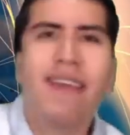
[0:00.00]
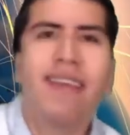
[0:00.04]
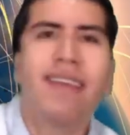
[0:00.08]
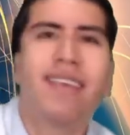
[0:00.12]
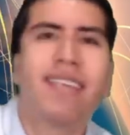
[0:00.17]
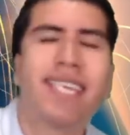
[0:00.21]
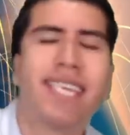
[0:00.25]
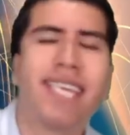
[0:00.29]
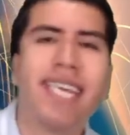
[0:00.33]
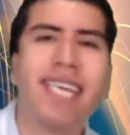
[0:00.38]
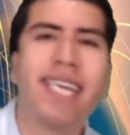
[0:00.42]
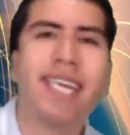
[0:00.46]

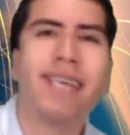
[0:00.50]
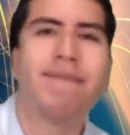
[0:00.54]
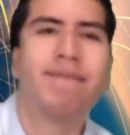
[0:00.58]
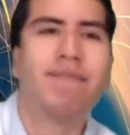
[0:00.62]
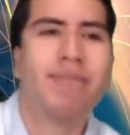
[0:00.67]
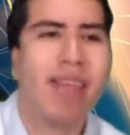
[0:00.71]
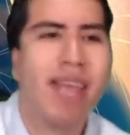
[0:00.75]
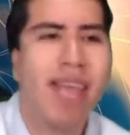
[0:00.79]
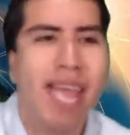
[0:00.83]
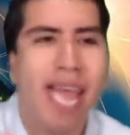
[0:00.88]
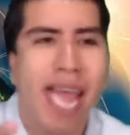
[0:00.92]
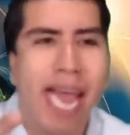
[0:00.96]
Si
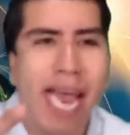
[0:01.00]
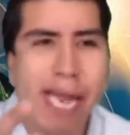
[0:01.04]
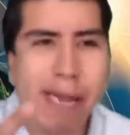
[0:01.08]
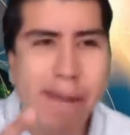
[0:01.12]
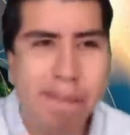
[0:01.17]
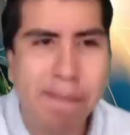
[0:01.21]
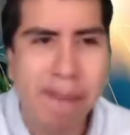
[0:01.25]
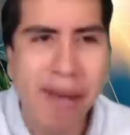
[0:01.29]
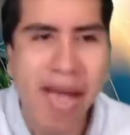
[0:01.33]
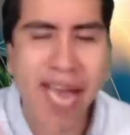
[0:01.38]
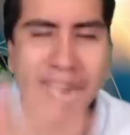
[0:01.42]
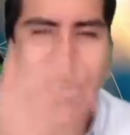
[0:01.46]
el
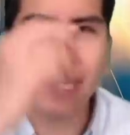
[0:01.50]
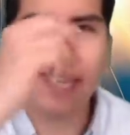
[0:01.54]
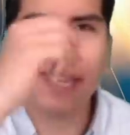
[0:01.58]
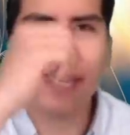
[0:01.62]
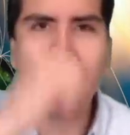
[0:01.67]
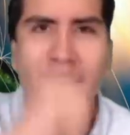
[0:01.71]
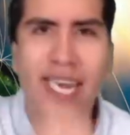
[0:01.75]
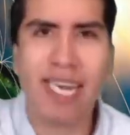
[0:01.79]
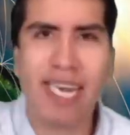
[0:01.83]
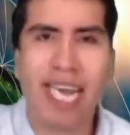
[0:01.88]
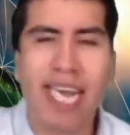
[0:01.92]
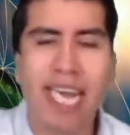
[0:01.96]
PAN,
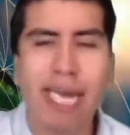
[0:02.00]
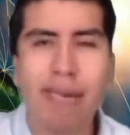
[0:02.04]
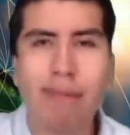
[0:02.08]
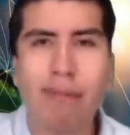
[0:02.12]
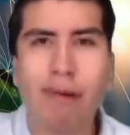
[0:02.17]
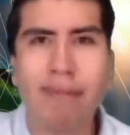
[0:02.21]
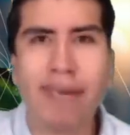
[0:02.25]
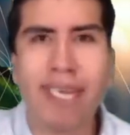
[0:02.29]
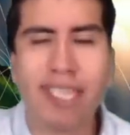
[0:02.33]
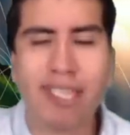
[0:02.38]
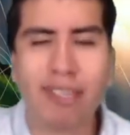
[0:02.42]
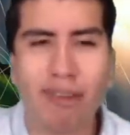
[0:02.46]
que en aquel
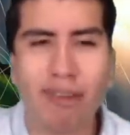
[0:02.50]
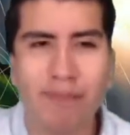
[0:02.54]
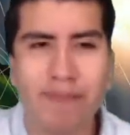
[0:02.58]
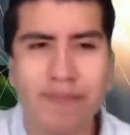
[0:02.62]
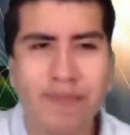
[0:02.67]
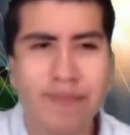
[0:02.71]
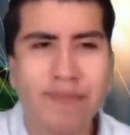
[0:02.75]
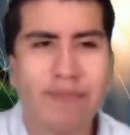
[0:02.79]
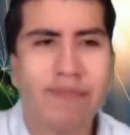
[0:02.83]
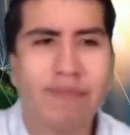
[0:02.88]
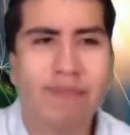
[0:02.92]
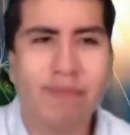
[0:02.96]
momento
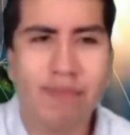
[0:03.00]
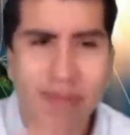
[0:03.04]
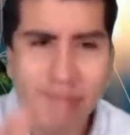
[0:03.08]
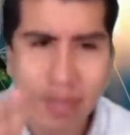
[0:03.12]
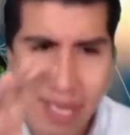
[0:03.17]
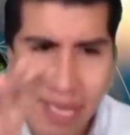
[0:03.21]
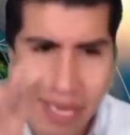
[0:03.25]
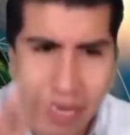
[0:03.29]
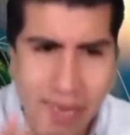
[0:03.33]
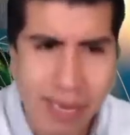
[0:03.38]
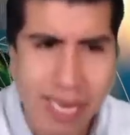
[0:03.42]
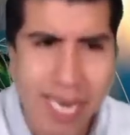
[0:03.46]

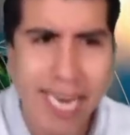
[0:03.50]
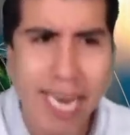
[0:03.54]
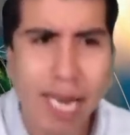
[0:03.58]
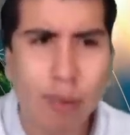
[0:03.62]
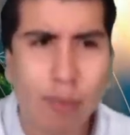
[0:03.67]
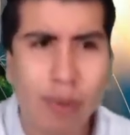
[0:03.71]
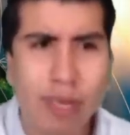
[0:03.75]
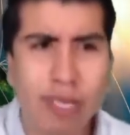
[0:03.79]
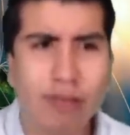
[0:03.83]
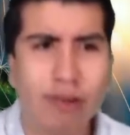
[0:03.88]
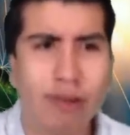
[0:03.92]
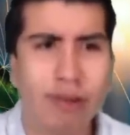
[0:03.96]
era
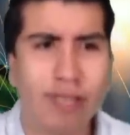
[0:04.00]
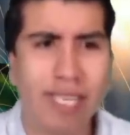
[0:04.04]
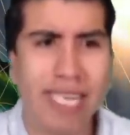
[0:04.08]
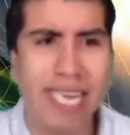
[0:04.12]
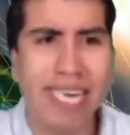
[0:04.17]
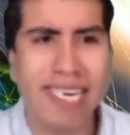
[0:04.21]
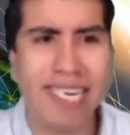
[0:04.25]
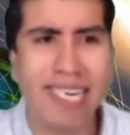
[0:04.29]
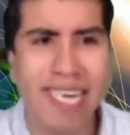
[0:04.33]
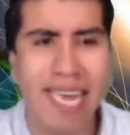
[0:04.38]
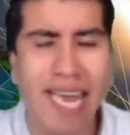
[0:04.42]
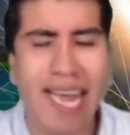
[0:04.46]
cuando
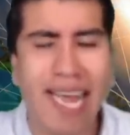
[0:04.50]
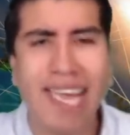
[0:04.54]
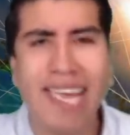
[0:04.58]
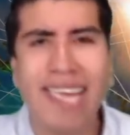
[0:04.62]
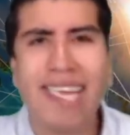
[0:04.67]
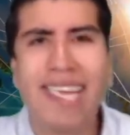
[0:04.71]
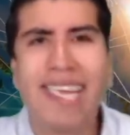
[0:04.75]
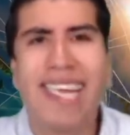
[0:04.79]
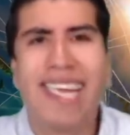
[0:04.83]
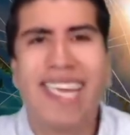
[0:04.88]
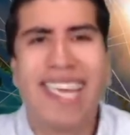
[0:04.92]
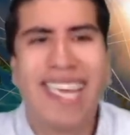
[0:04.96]
tenía
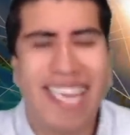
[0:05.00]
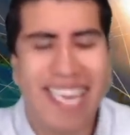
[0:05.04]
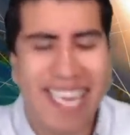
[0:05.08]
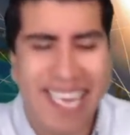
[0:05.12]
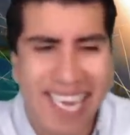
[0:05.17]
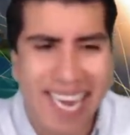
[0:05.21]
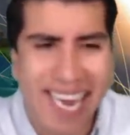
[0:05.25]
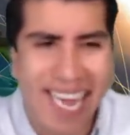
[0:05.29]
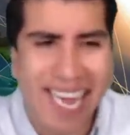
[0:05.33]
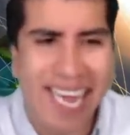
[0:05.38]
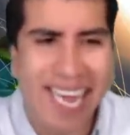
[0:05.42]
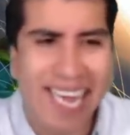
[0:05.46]

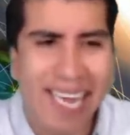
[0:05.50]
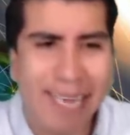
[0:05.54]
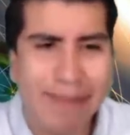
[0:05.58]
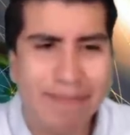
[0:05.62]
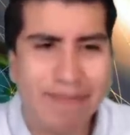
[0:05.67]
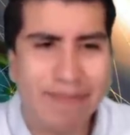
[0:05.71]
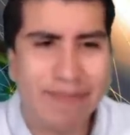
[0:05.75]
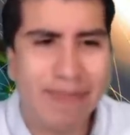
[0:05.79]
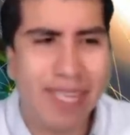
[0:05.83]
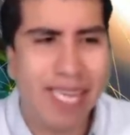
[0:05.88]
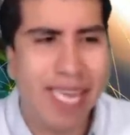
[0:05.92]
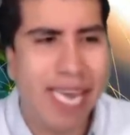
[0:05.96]
la
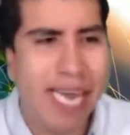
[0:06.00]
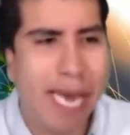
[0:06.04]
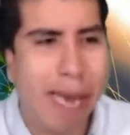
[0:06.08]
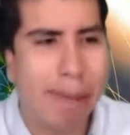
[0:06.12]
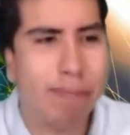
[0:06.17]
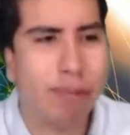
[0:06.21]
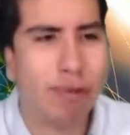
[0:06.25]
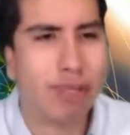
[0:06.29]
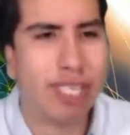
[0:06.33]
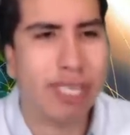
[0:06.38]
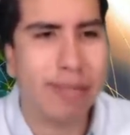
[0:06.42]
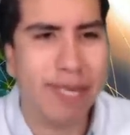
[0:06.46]

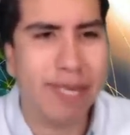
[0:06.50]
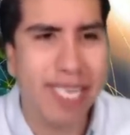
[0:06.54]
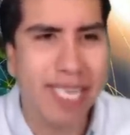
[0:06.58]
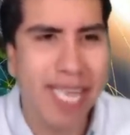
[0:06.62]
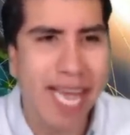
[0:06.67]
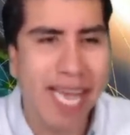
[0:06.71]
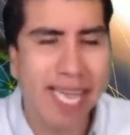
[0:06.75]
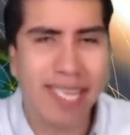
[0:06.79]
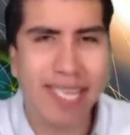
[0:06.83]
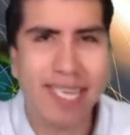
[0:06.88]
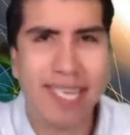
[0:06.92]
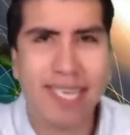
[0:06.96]

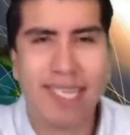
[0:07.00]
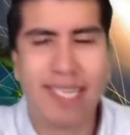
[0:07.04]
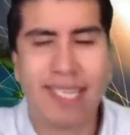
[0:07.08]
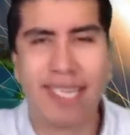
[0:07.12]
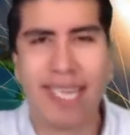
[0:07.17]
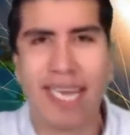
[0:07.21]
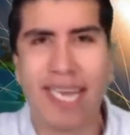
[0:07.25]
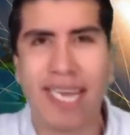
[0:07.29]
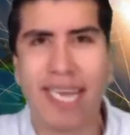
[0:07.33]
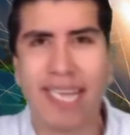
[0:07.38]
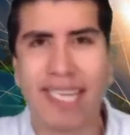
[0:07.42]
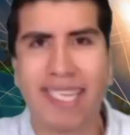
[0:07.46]
posibilidad
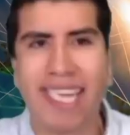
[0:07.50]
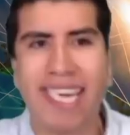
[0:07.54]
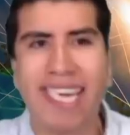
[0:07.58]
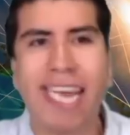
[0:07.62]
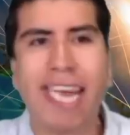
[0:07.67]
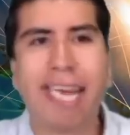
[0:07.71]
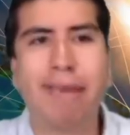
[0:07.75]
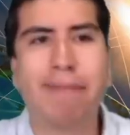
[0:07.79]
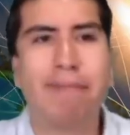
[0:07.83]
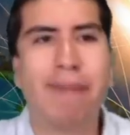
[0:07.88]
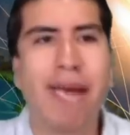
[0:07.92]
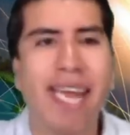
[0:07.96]
de
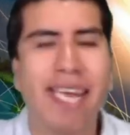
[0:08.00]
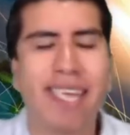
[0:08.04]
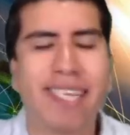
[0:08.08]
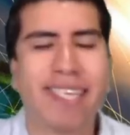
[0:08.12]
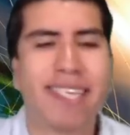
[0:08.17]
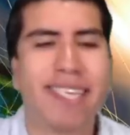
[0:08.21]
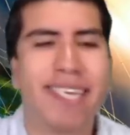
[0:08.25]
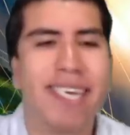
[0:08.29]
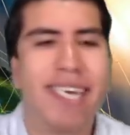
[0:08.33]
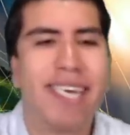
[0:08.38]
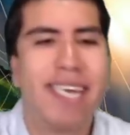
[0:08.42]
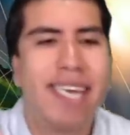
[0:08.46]
tener más